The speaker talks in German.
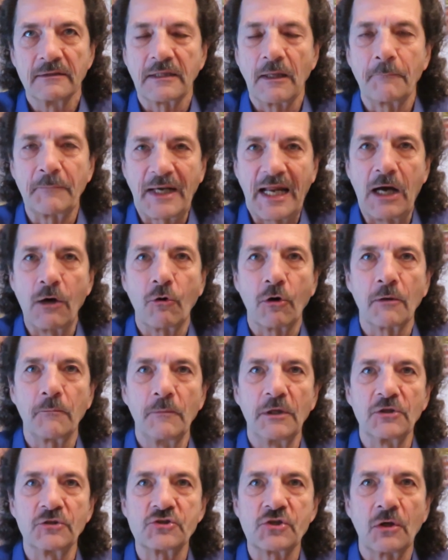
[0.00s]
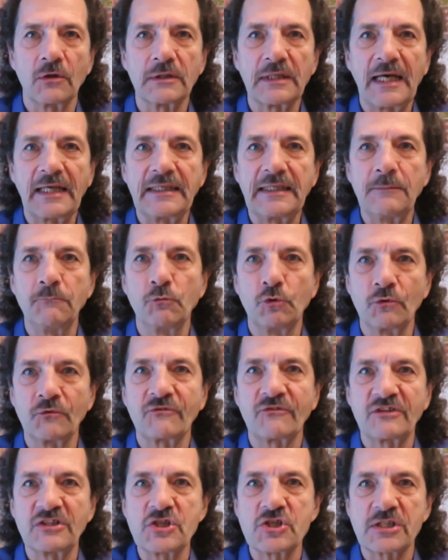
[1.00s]
da braucht man schon ein
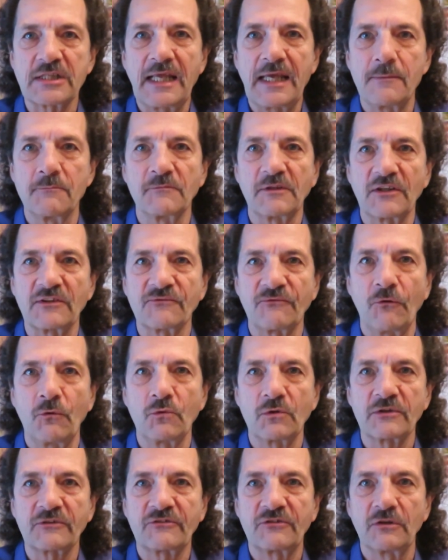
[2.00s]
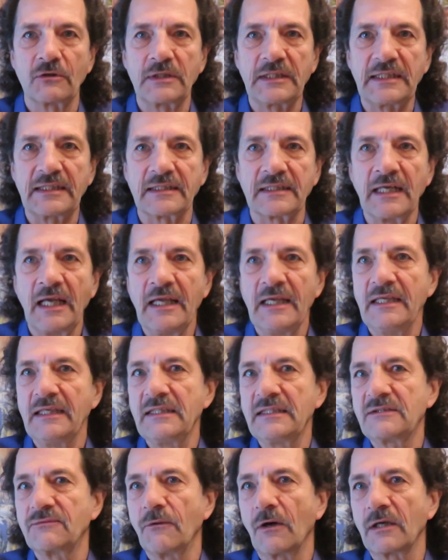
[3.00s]
Immunsystem, das funktioniert.
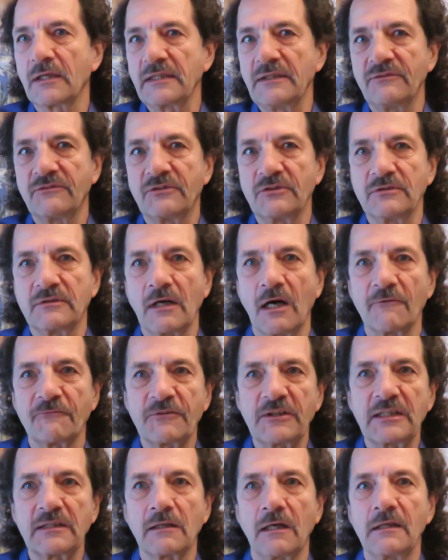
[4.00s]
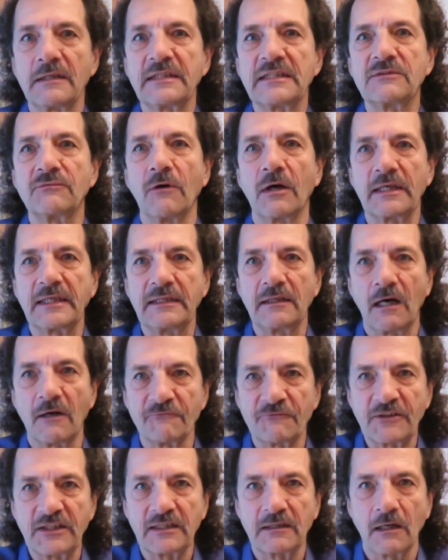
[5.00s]
Ich war in Südafrika, ich war in
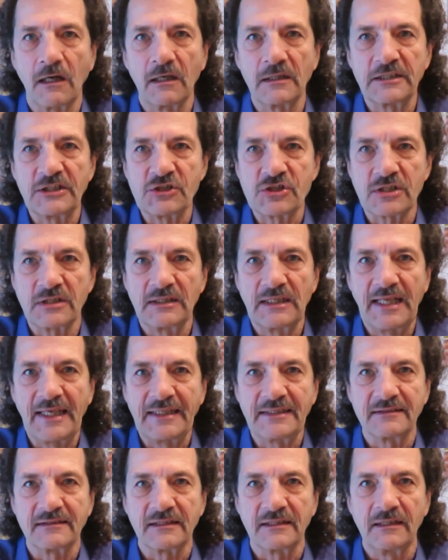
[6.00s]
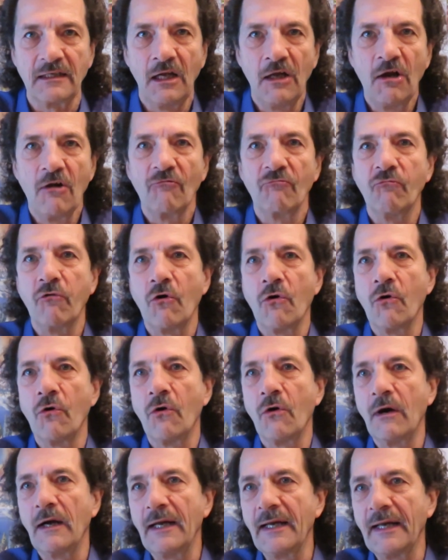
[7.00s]
afrikanischen Ländern,
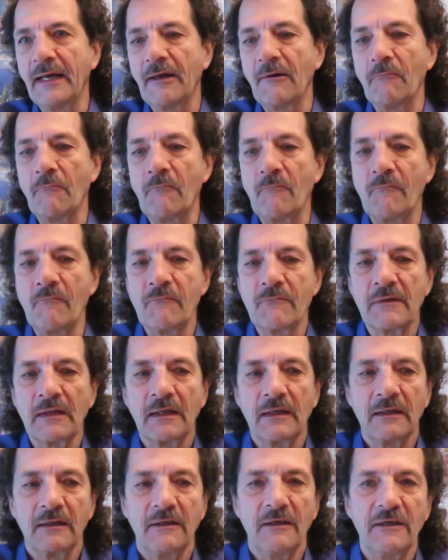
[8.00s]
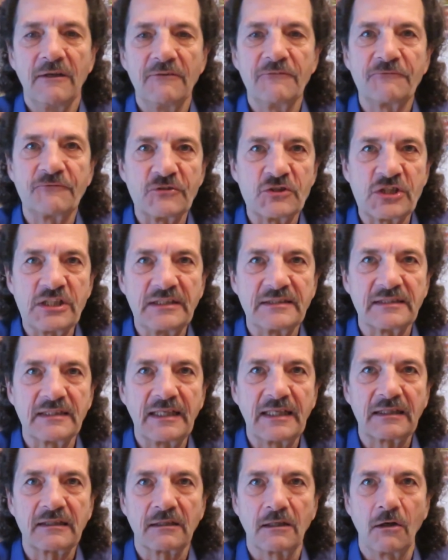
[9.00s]
wo ähm, äh,
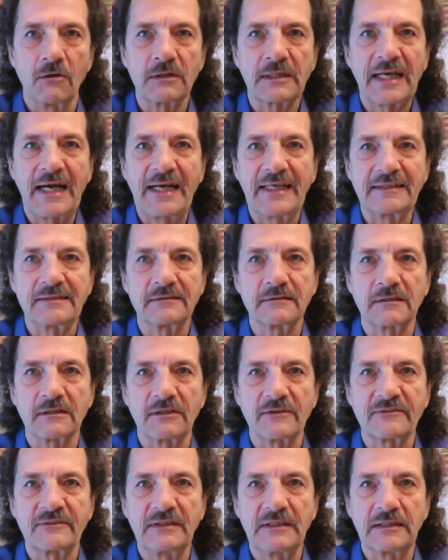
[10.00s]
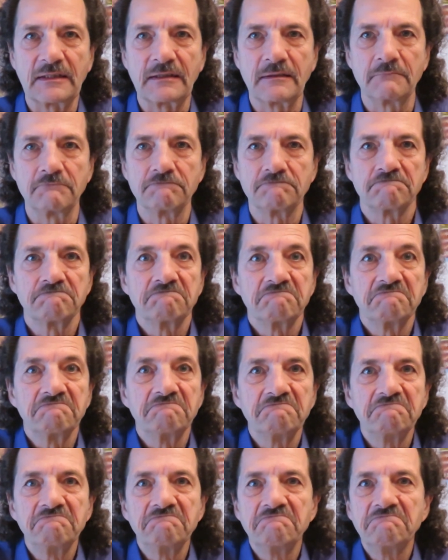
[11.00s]
verschiedene Krankheiten grassieren.
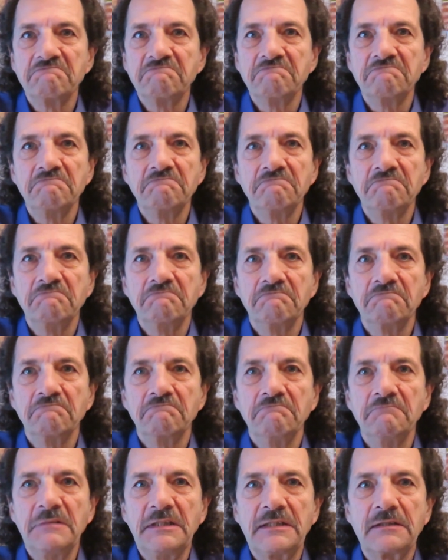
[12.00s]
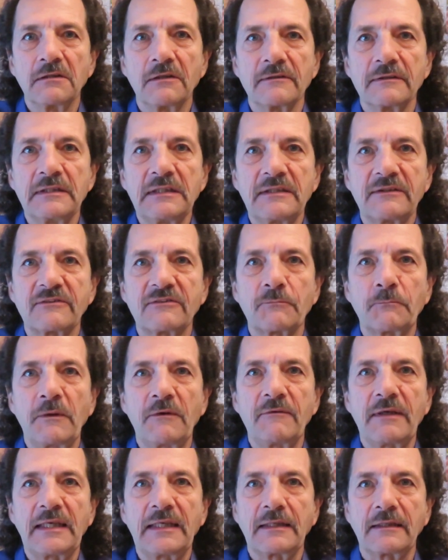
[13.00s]
Mich hat nichts
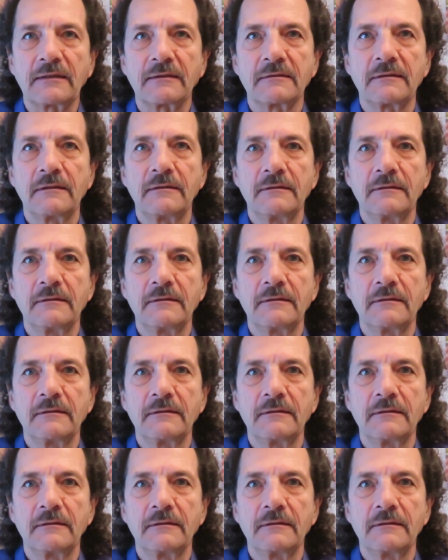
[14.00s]
bewegt.